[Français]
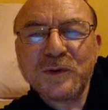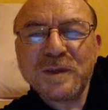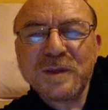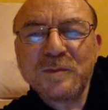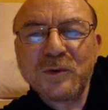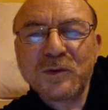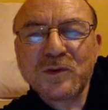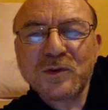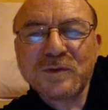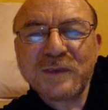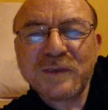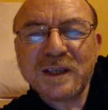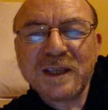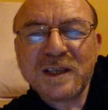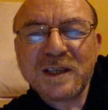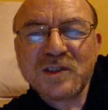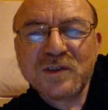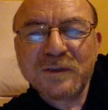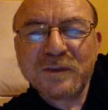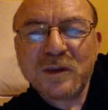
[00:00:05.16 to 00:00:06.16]
dimanche
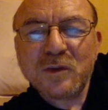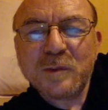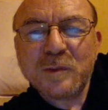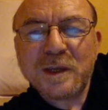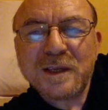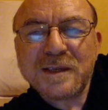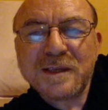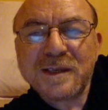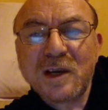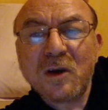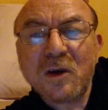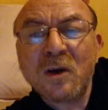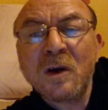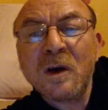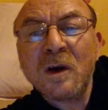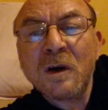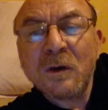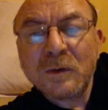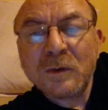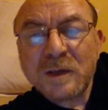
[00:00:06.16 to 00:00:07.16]
24 janvier 2010. Alors,
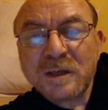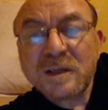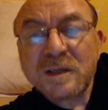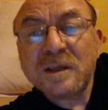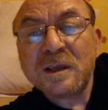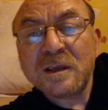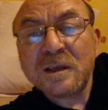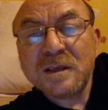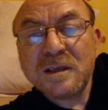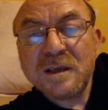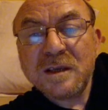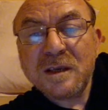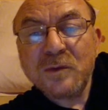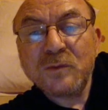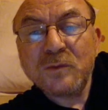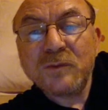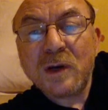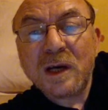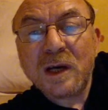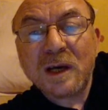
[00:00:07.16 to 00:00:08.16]
on était inquiets,
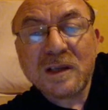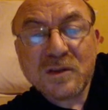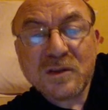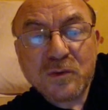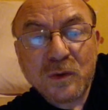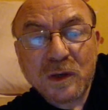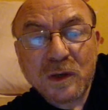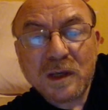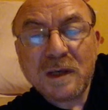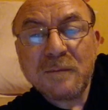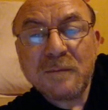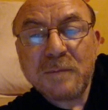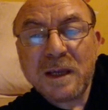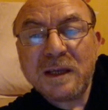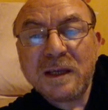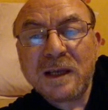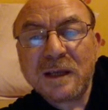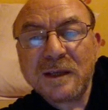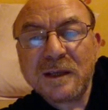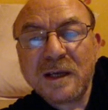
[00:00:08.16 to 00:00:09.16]
nous voilà rassurés,
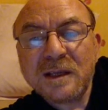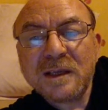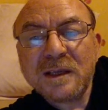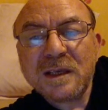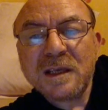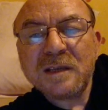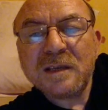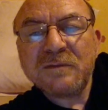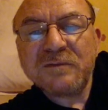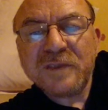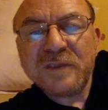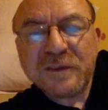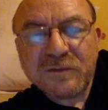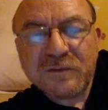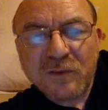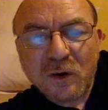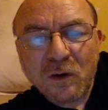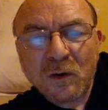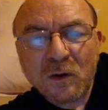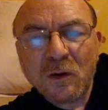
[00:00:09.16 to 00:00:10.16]
Ben Laden est
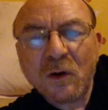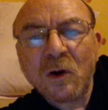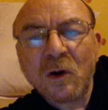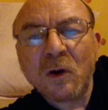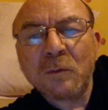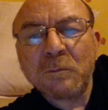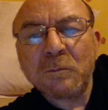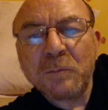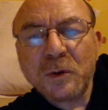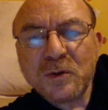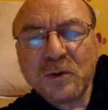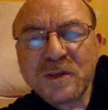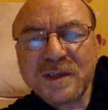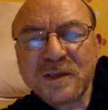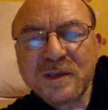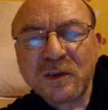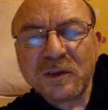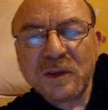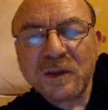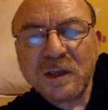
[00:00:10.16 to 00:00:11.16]
vivant, en bonne
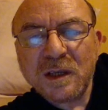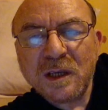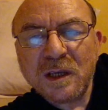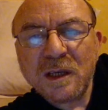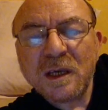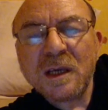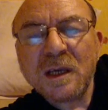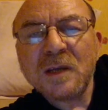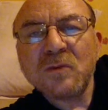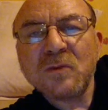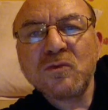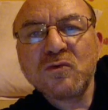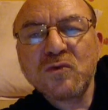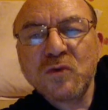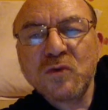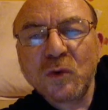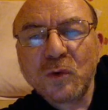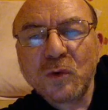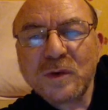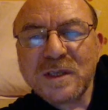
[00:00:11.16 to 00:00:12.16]
santé et
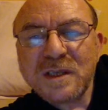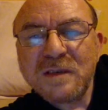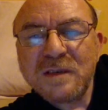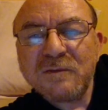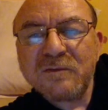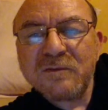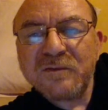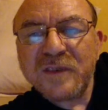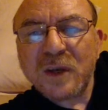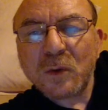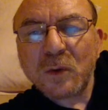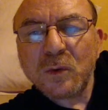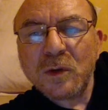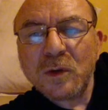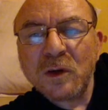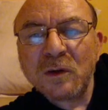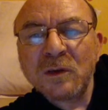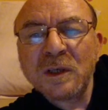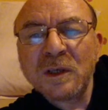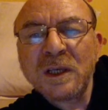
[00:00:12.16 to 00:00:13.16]
toujours aussi
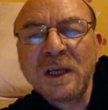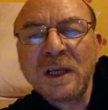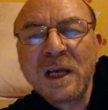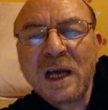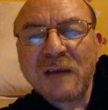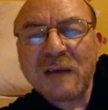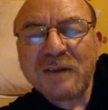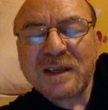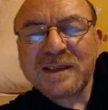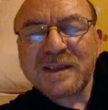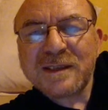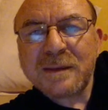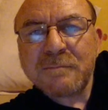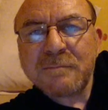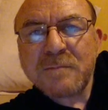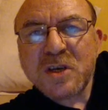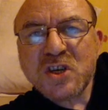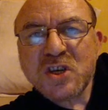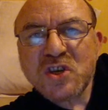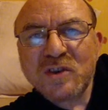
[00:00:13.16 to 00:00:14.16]
virulent avec ses
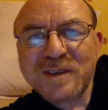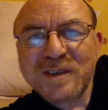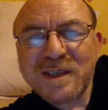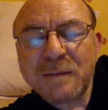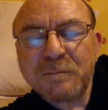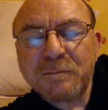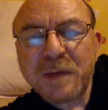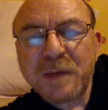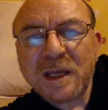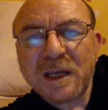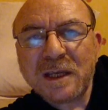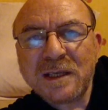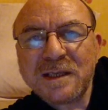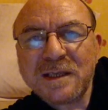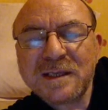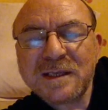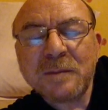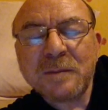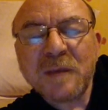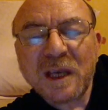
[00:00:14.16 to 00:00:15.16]
méchants
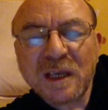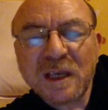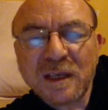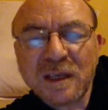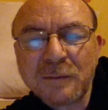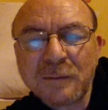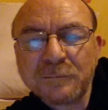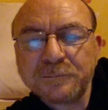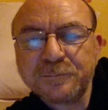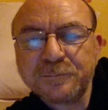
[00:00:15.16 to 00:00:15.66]
impérialistes américains.